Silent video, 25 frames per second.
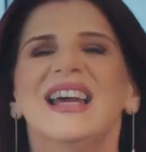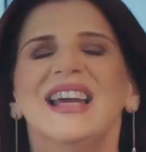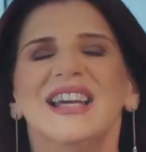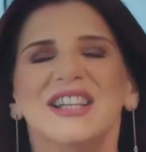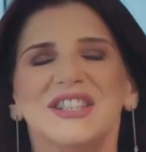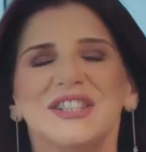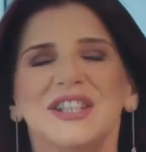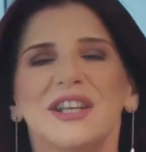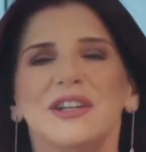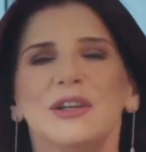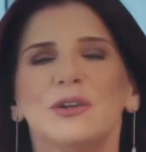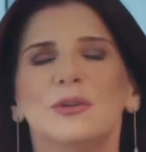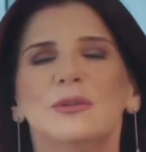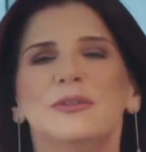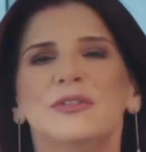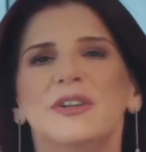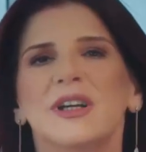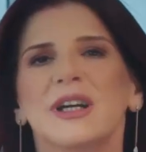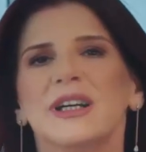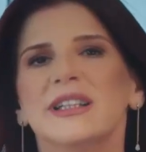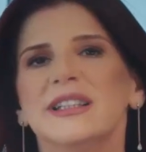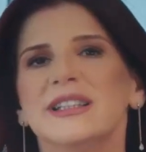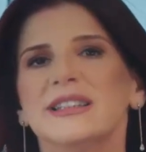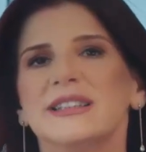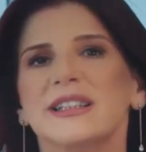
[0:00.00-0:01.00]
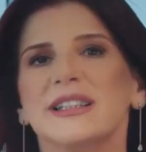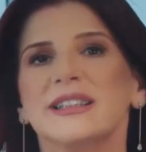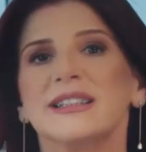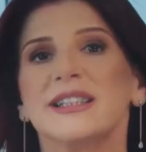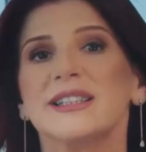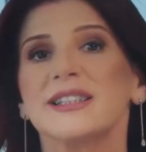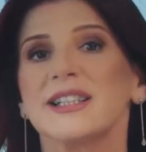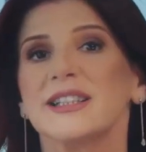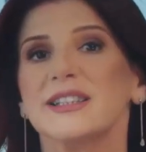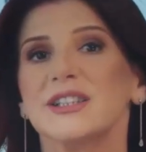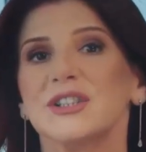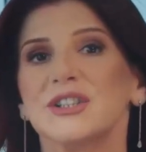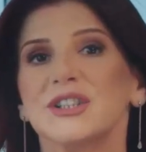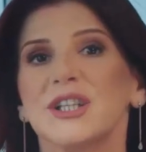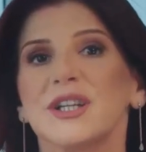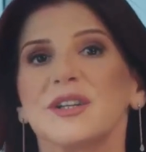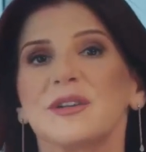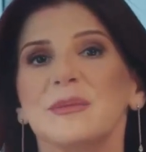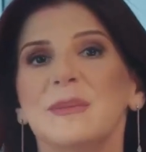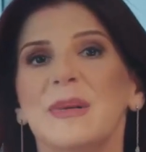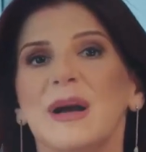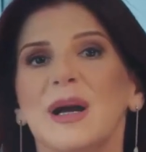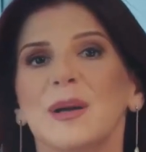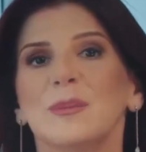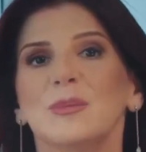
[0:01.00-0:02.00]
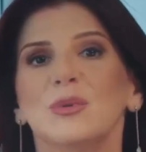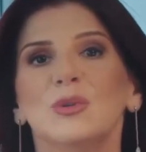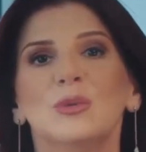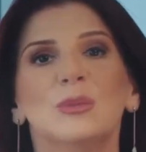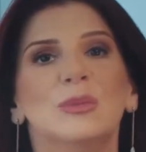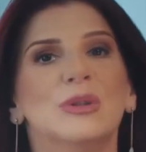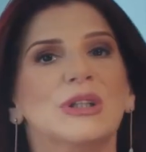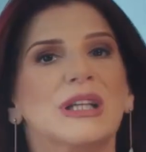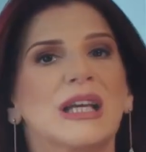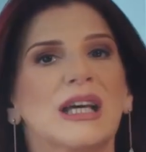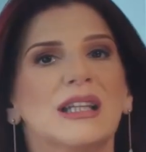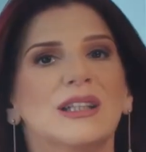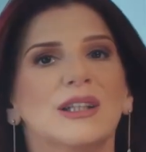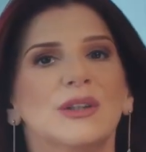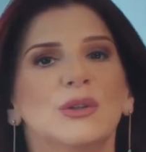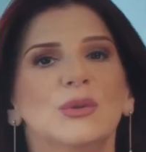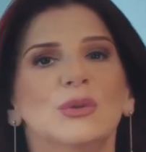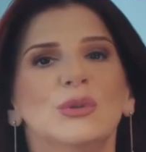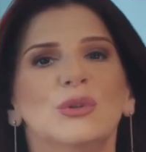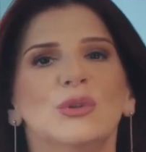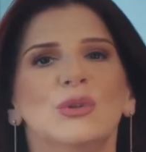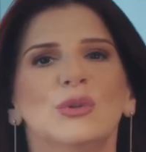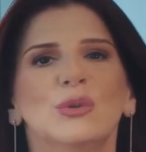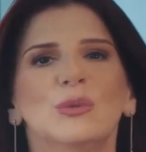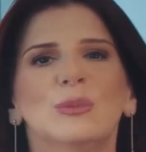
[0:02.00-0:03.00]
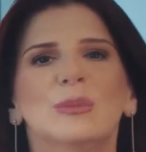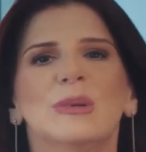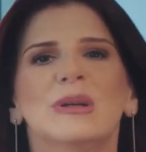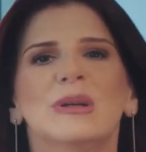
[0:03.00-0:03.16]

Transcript: اشتركوا في قناة اقتصاد الشرق مع بلومبرج على يوتيوب